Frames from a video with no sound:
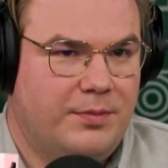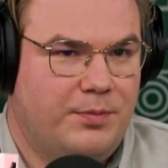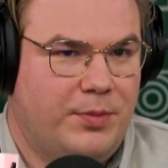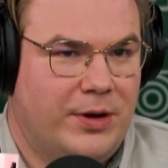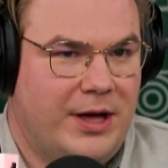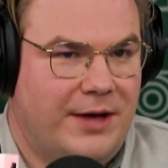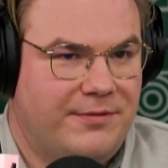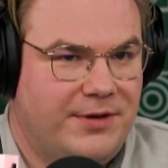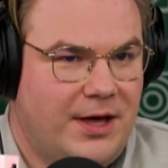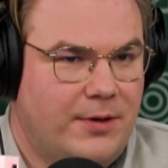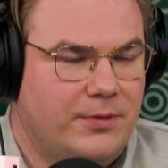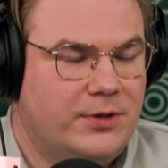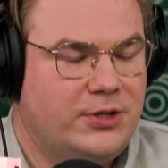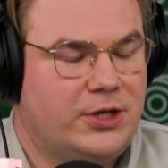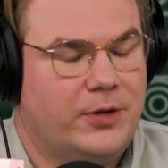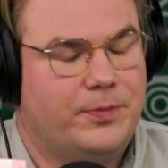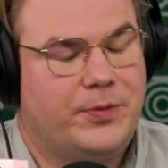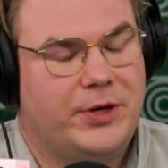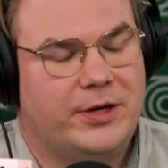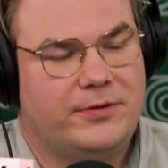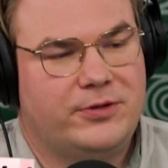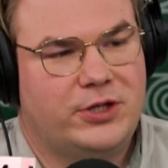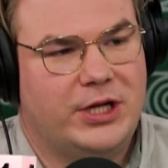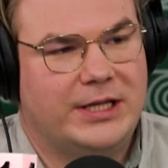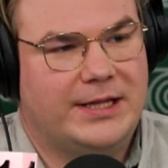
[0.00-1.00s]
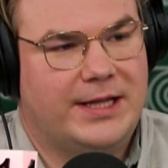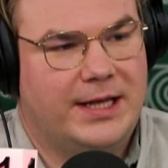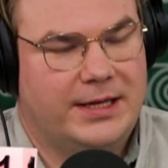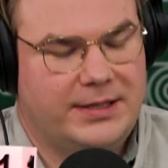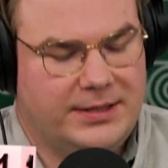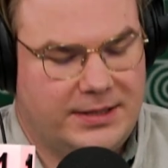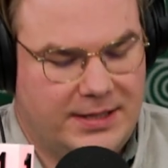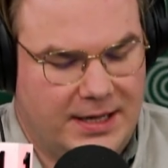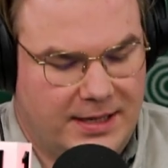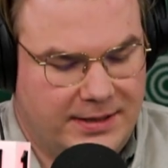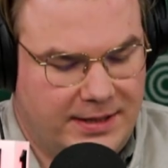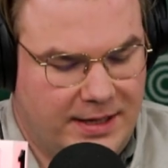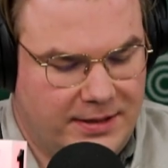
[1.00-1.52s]
pojawiały się pierwsze
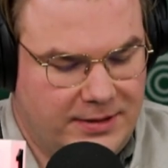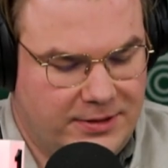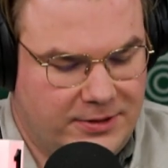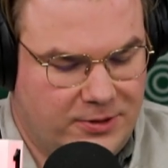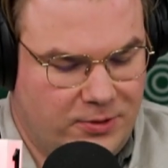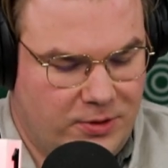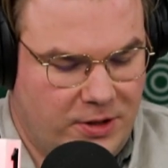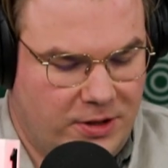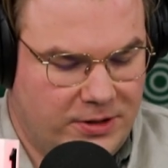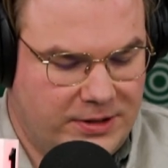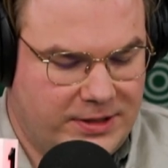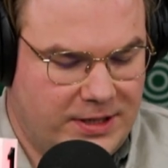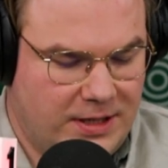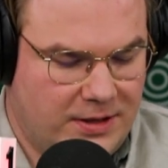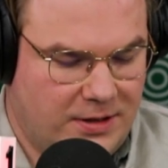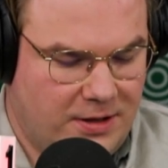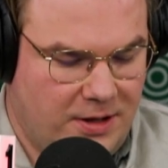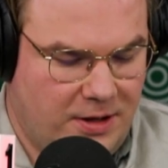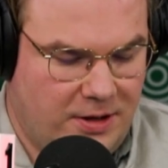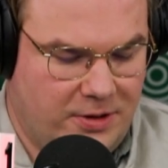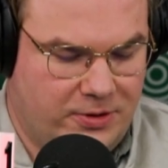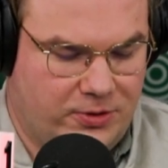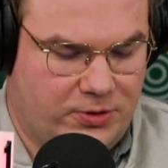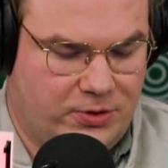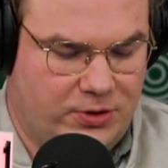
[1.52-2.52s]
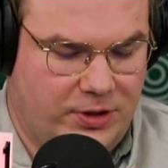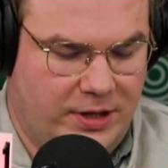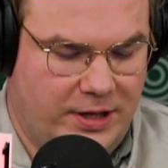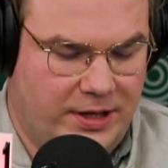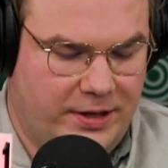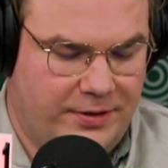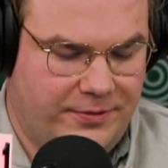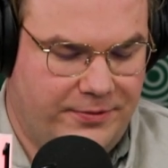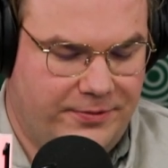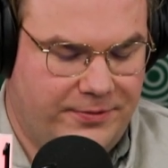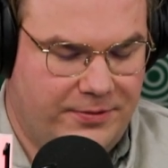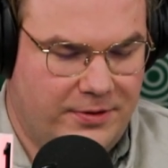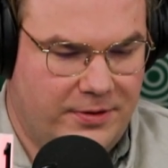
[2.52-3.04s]
teksty analizujące to,
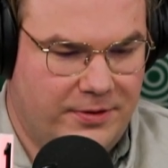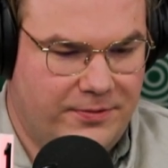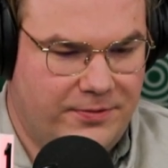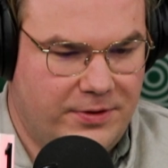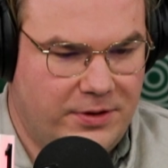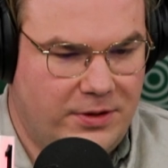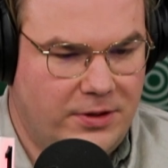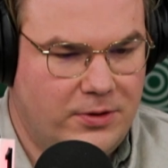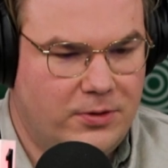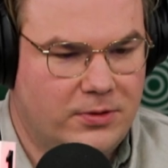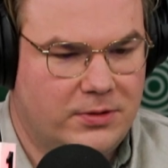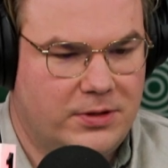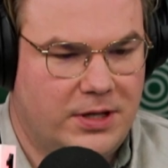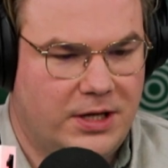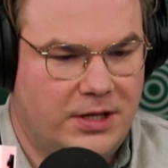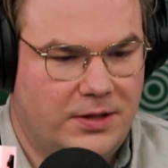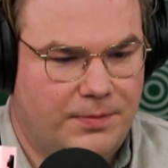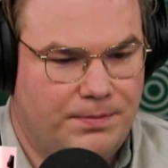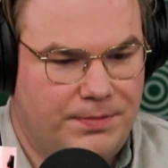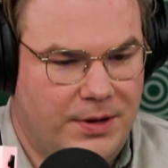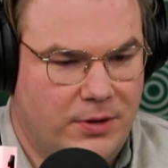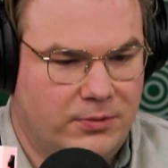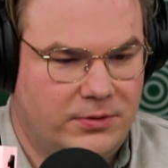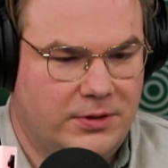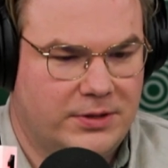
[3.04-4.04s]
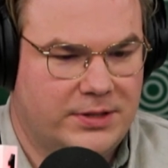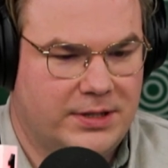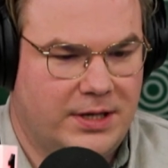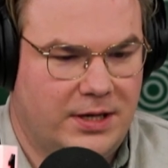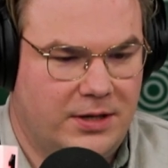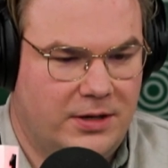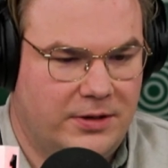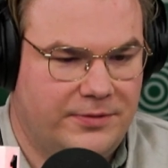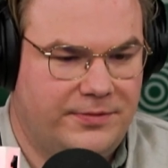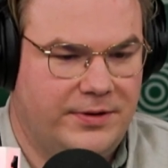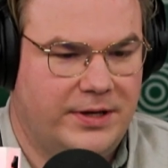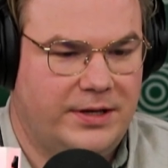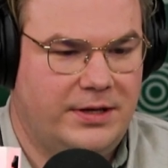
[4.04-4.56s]
że w wyniku tej
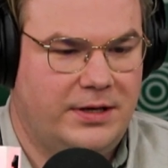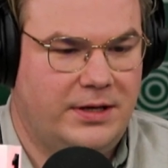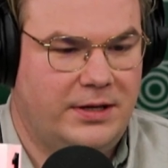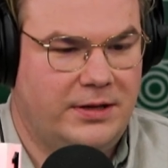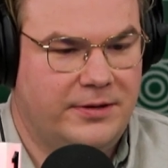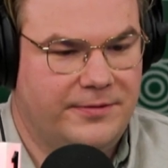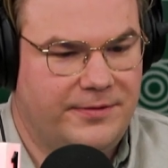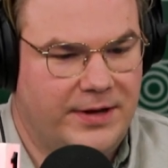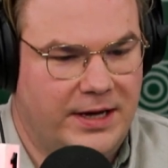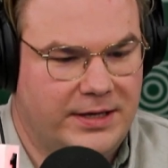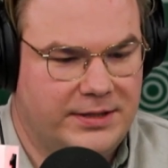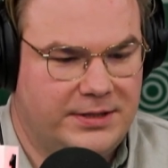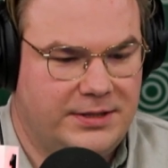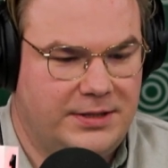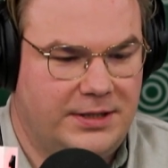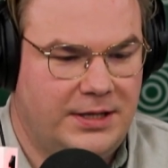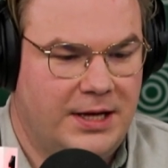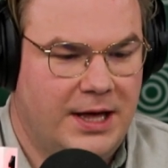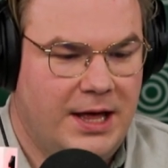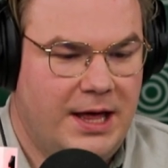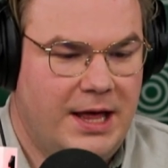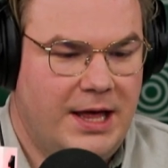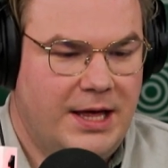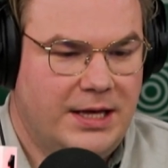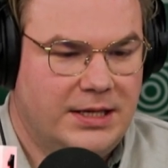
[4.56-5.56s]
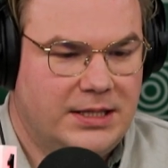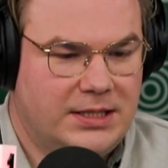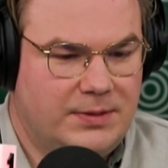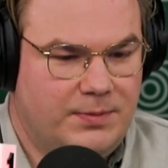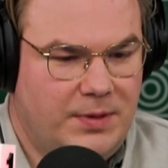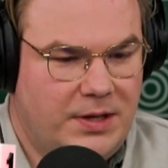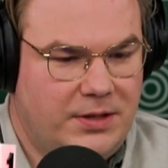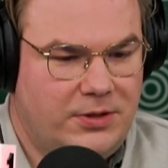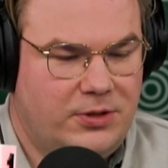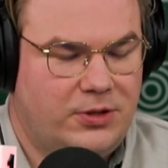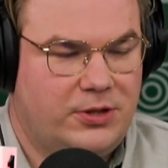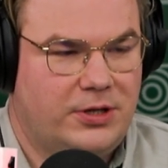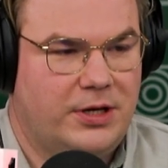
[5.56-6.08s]
pełnoskalowej inwazji
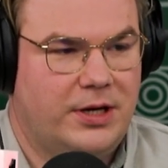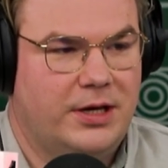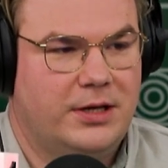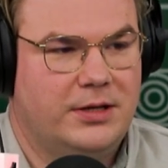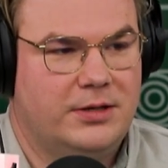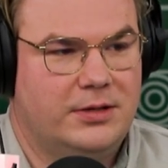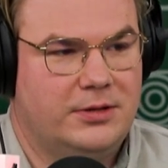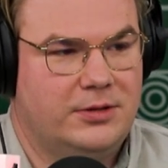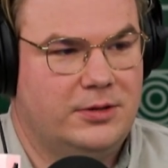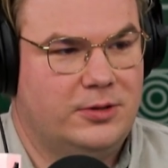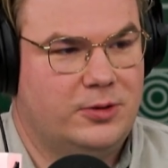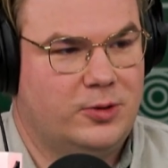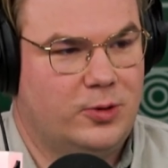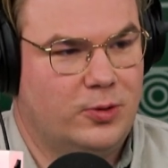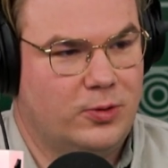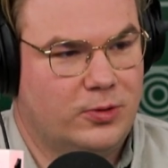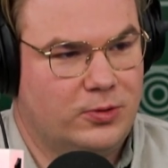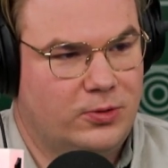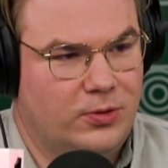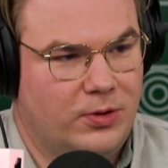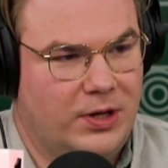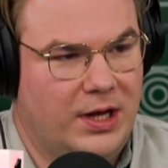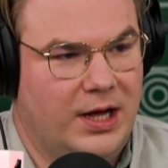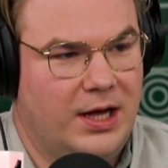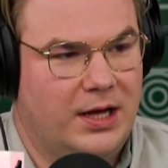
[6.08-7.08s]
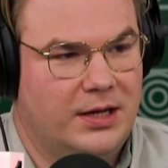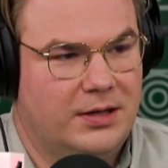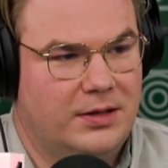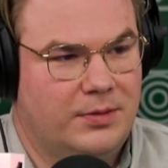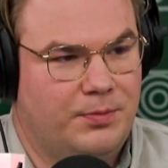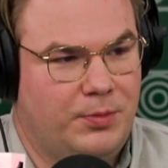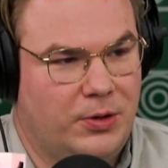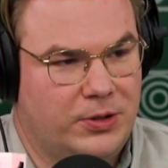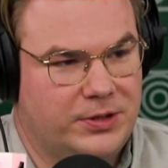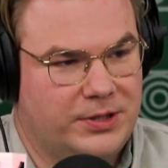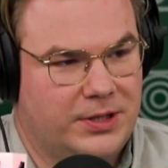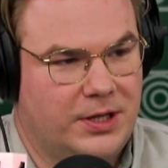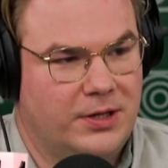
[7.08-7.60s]
zmieni się struktura
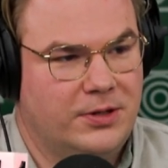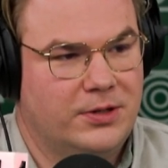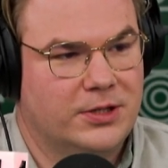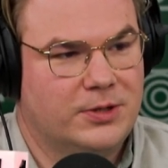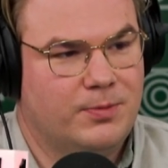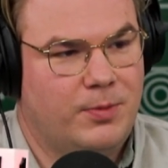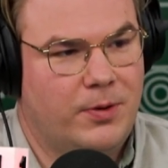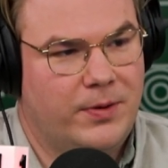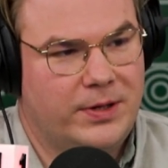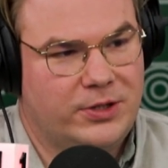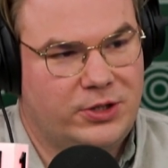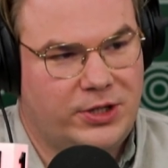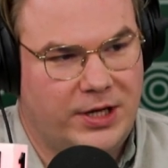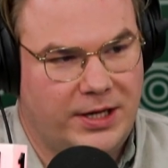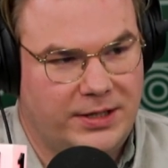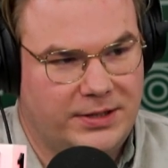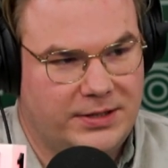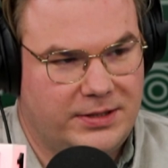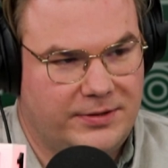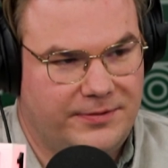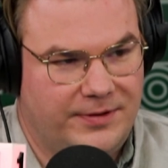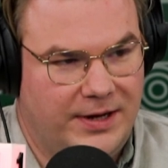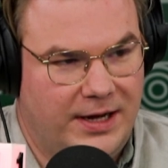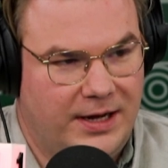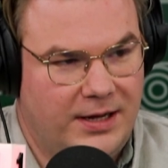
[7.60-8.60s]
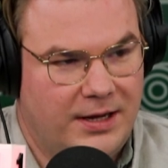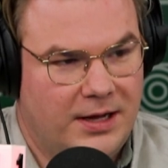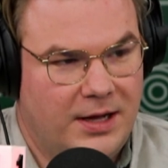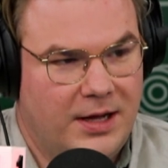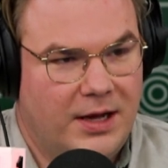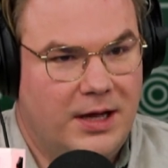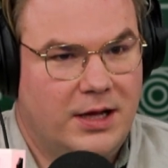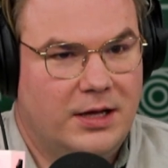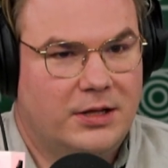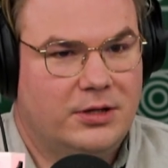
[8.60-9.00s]
polskiego społeczeństwa, tak.